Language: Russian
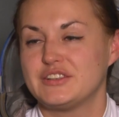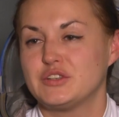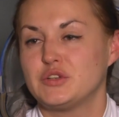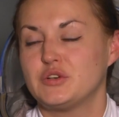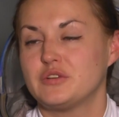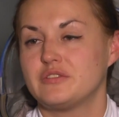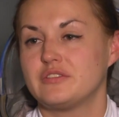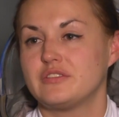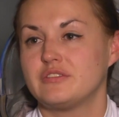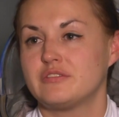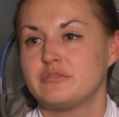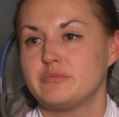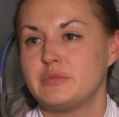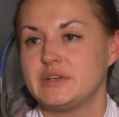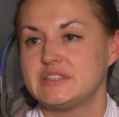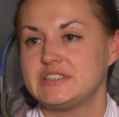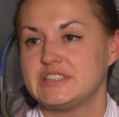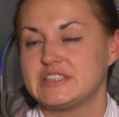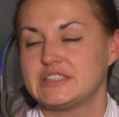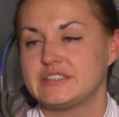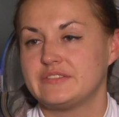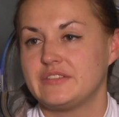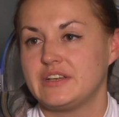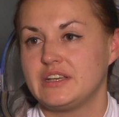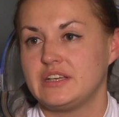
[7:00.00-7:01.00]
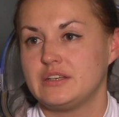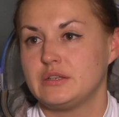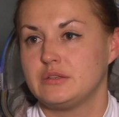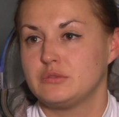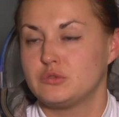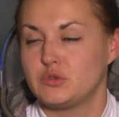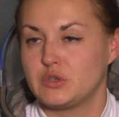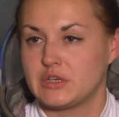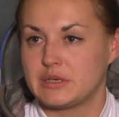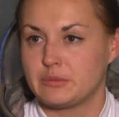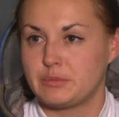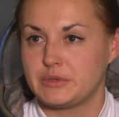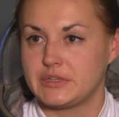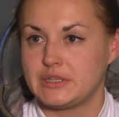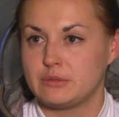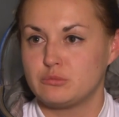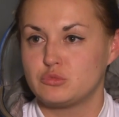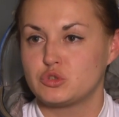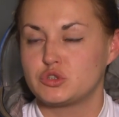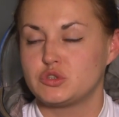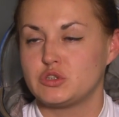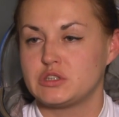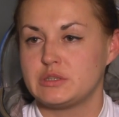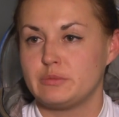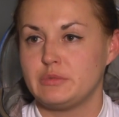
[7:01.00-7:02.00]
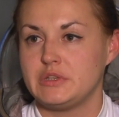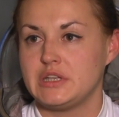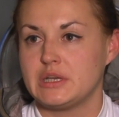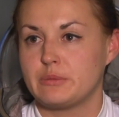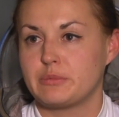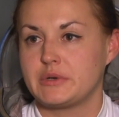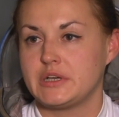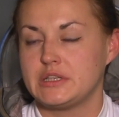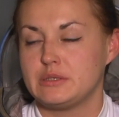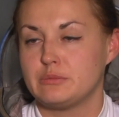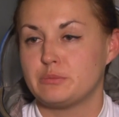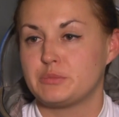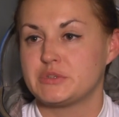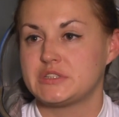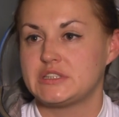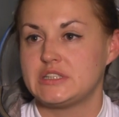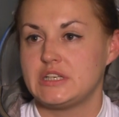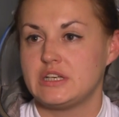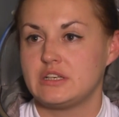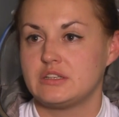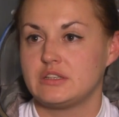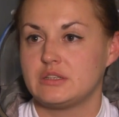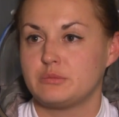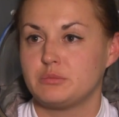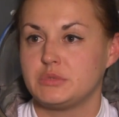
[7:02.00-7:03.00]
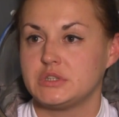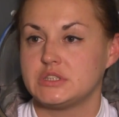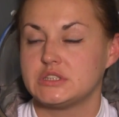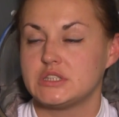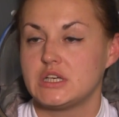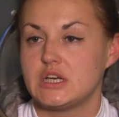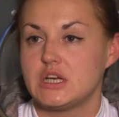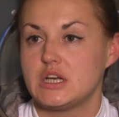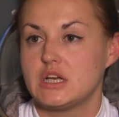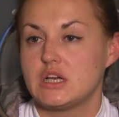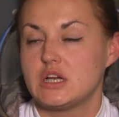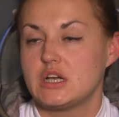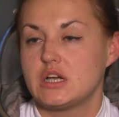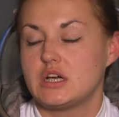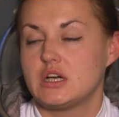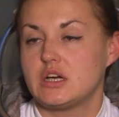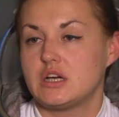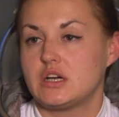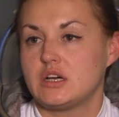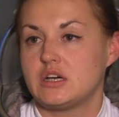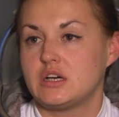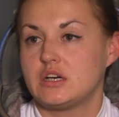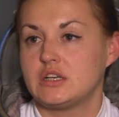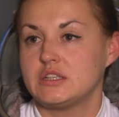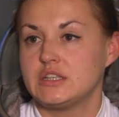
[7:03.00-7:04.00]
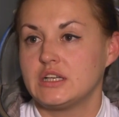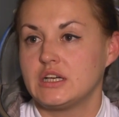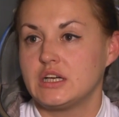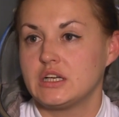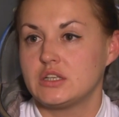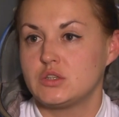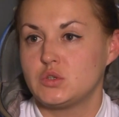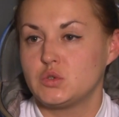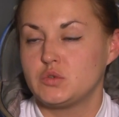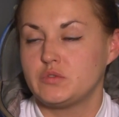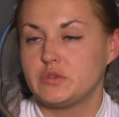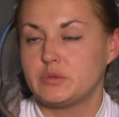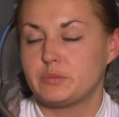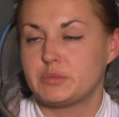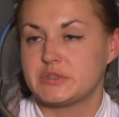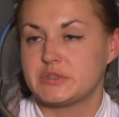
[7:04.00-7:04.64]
но ну, в массе своей только потому, что тебе необходимо постоянно быть а, на готове,